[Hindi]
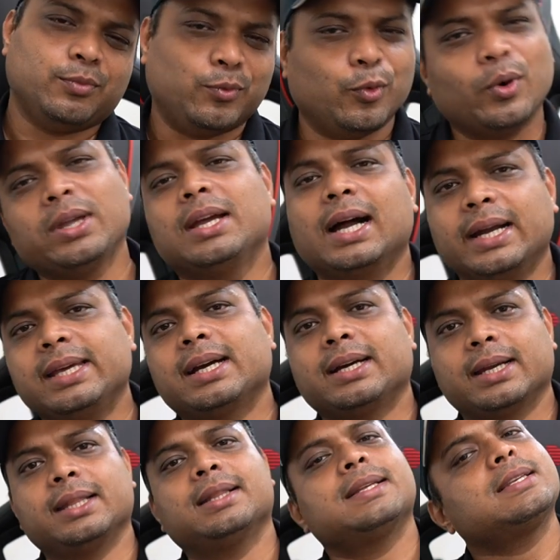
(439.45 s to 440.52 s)
वो ही गाड़ियाँ
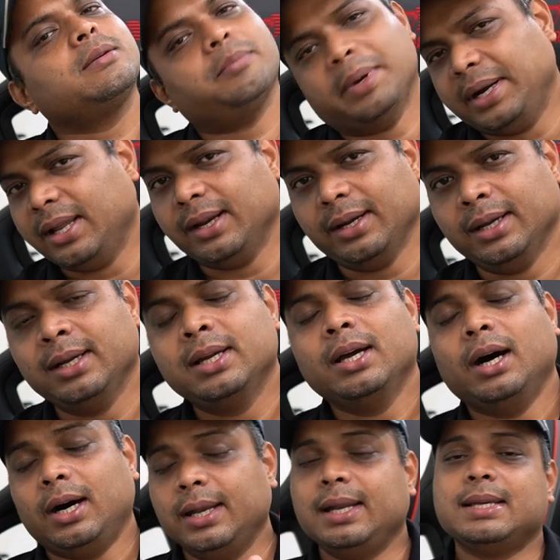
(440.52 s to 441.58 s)
खरीदने से बेटर है
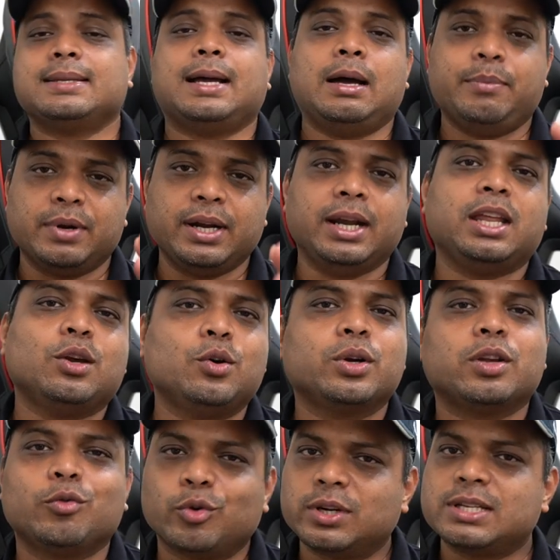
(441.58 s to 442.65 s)
अनलेस आप रेडी हो
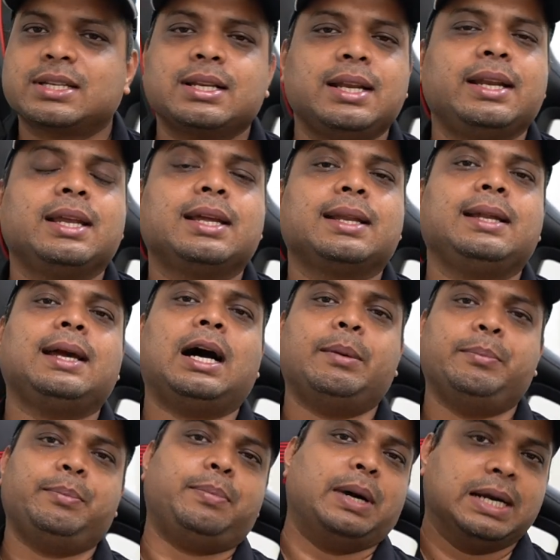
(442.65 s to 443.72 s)
कि वो रिस्क लेने के लिए
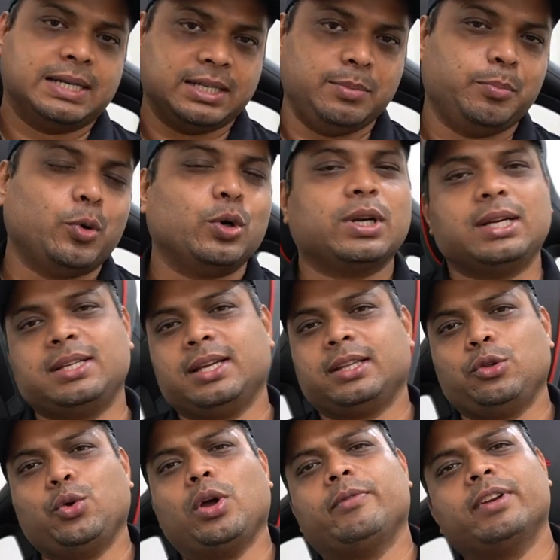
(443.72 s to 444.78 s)
आप पार्ट्स इंपोर्ट कर
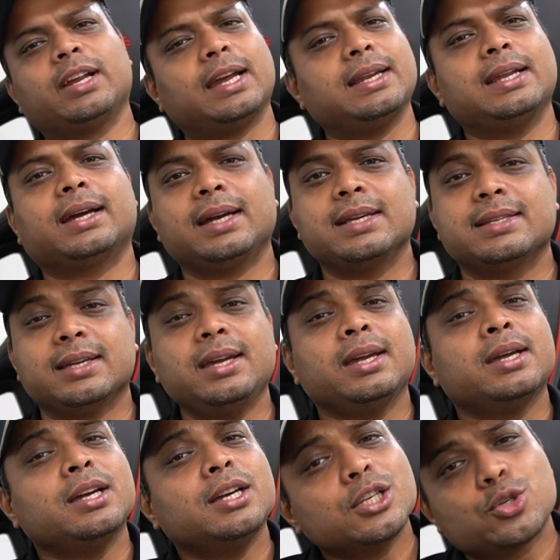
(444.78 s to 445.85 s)
सकते हो या फिर कहीं ना कहीं से
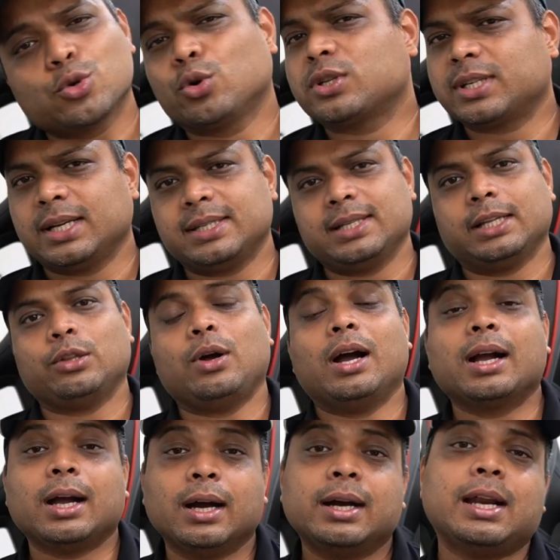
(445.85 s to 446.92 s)
सोर्स कर सकते हो
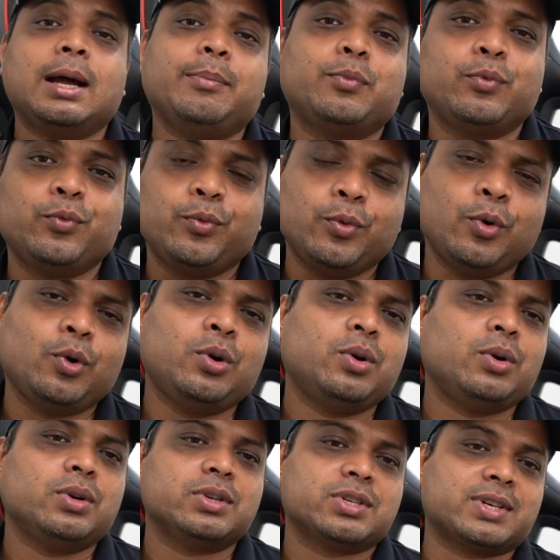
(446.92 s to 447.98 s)
अगर आप वो
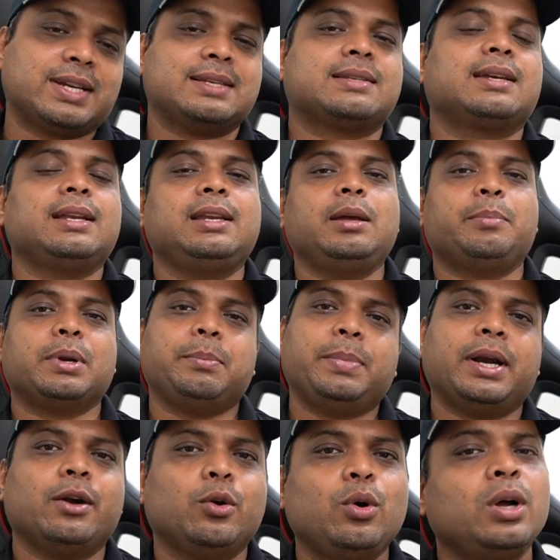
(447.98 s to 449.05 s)
स्ट्रेस के लिए
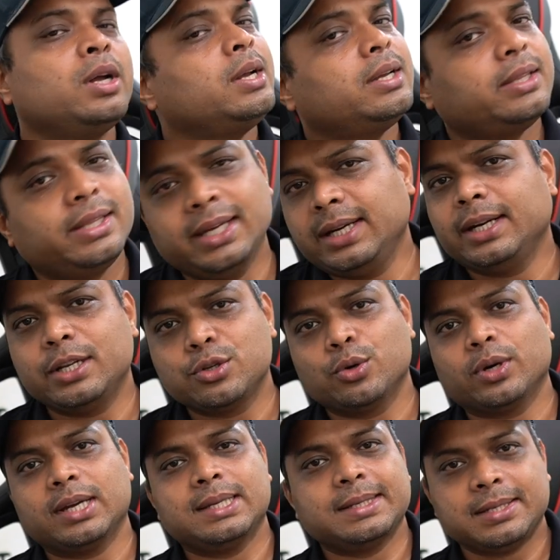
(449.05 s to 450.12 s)
प्रिपेयर हो देन इट इज़
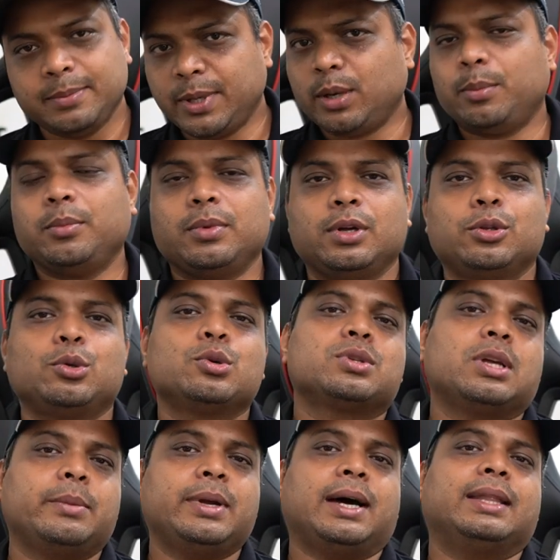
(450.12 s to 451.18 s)
ओके जैसे मेरे
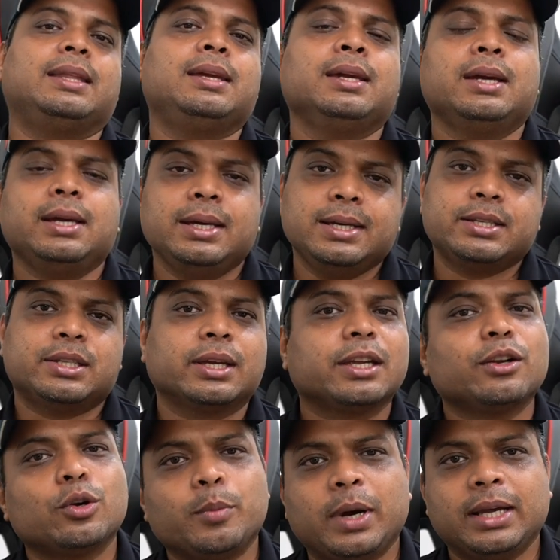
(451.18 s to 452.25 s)
दोस्त अभी आदि ही इज
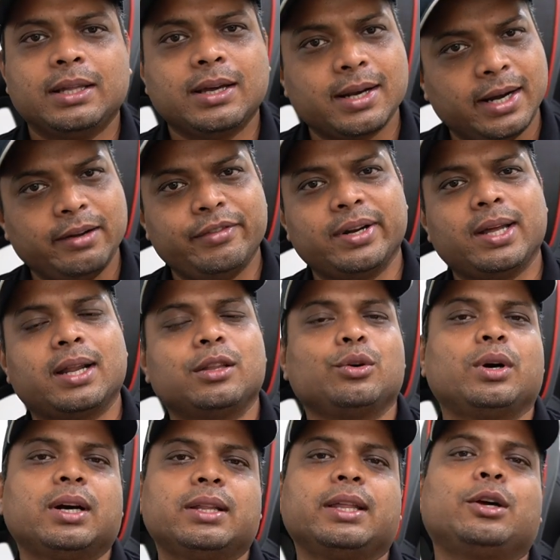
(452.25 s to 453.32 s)
थिंकिंग टू बाई द ग्रैंड विटारा तो
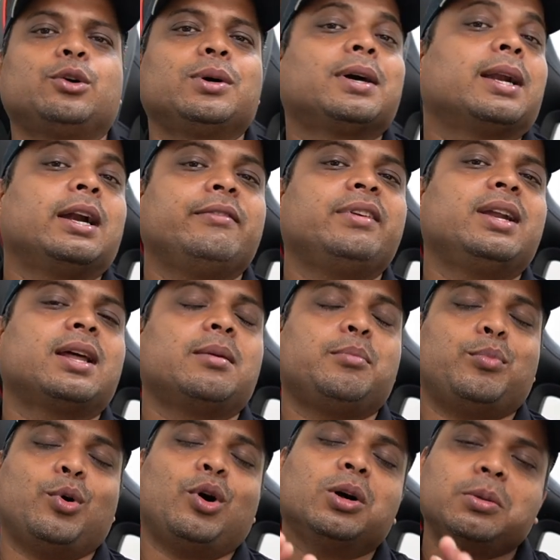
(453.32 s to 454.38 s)
अगर देखो ग्रैंड विटारा
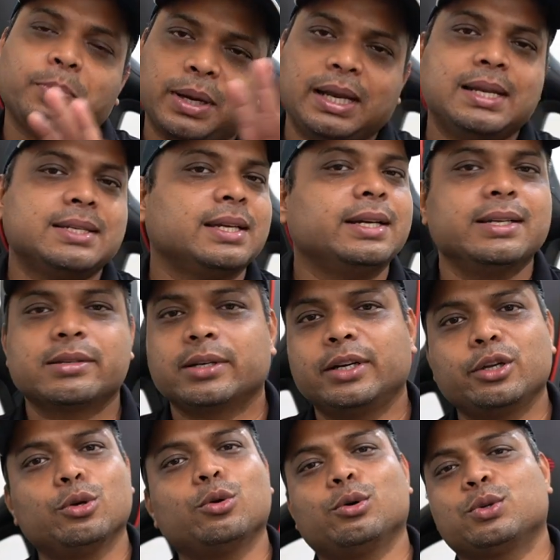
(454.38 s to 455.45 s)
बहुत पहले से ही
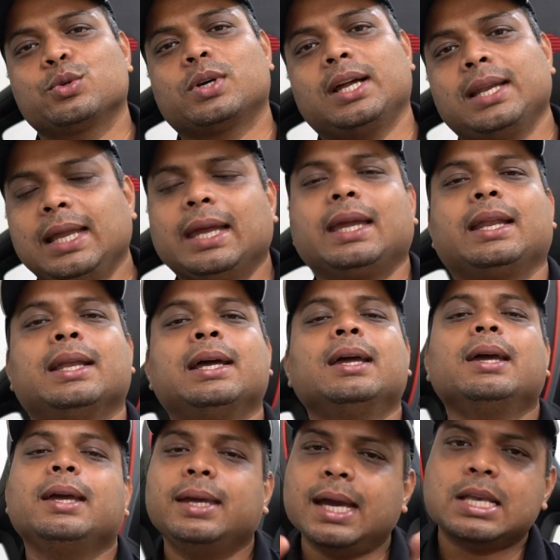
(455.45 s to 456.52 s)
डिसकंटिन्यू हो चुका है लेकिन
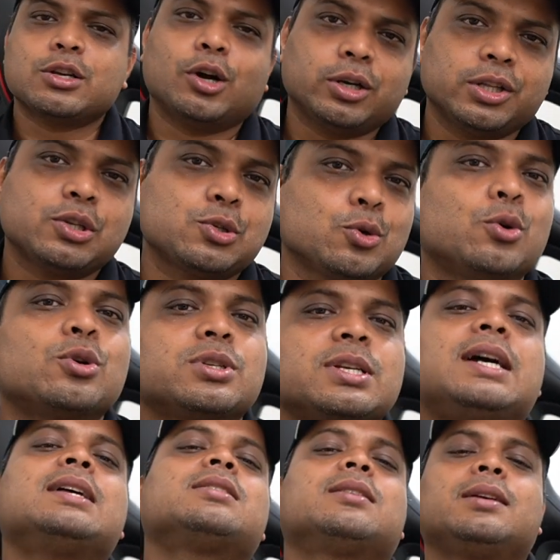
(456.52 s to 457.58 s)
ही हैज़ गॉट द सोर्स
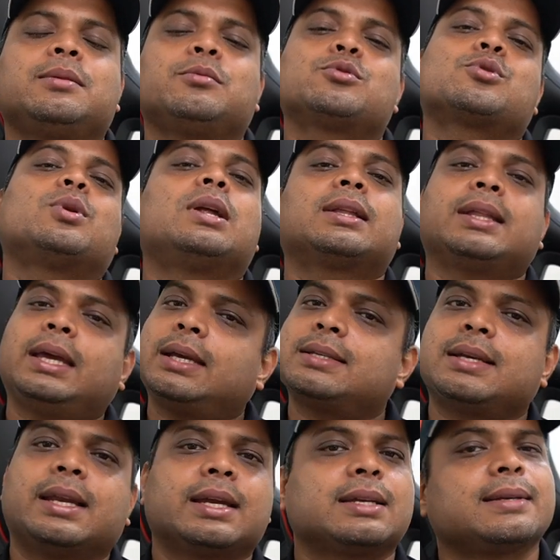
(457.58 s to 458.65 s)
जहाँ से उसको लगता है कि
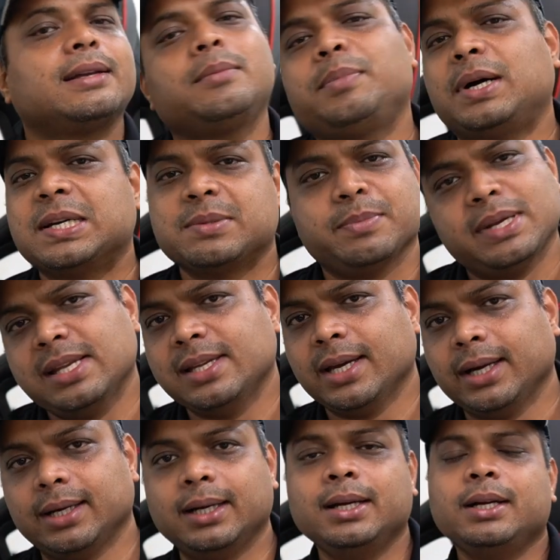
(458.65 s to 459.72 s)
सारे के सारे पार्ट्स मिल
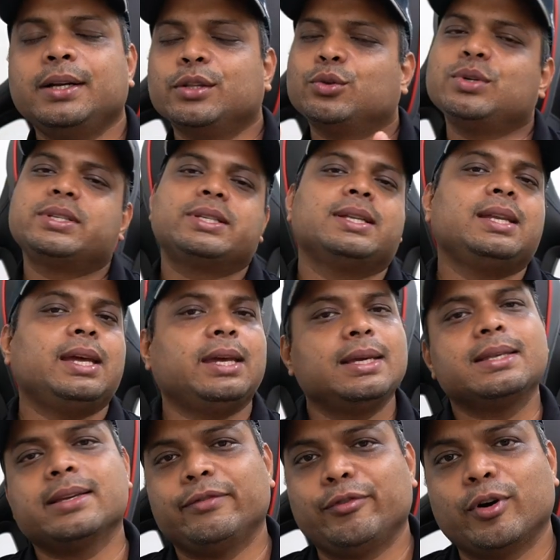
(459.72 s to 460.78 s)
जाएगा तो इसीलिए ही
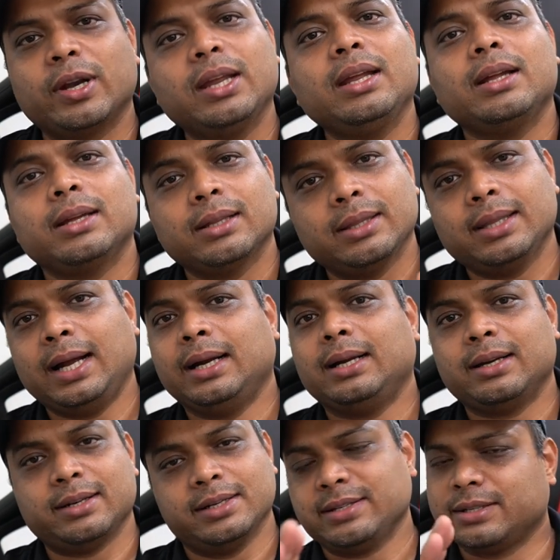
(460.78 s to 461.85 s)
इज़ अफोर्डिंग
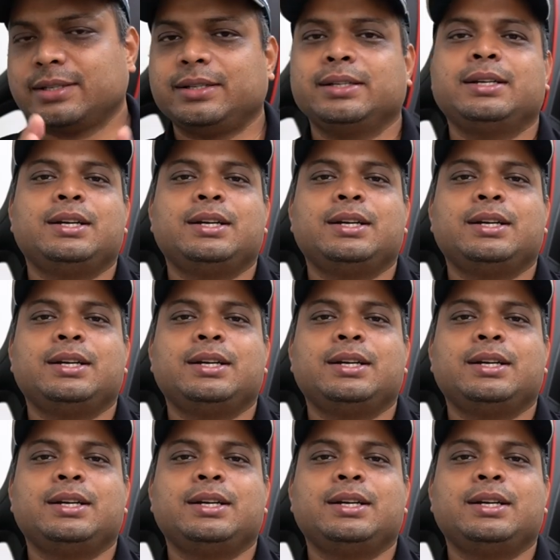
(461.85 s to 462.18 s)
दैट रिस्क